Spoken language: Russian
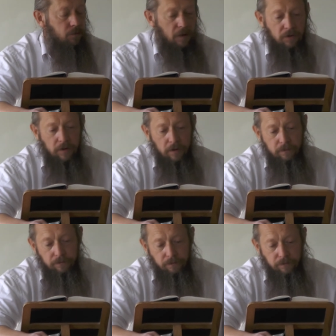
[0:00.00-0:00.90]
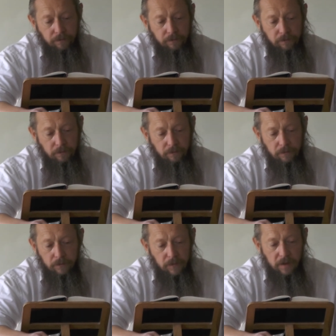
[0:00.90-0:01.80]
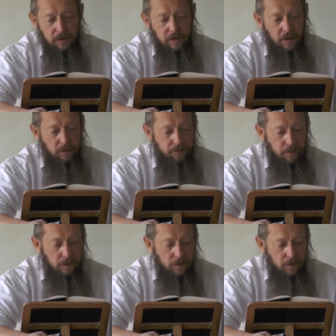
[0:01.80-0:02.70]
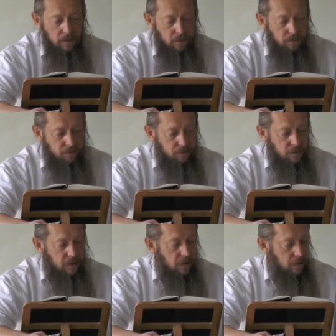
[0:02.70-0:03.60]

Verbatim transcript: Наверное. Я не знаю. Я,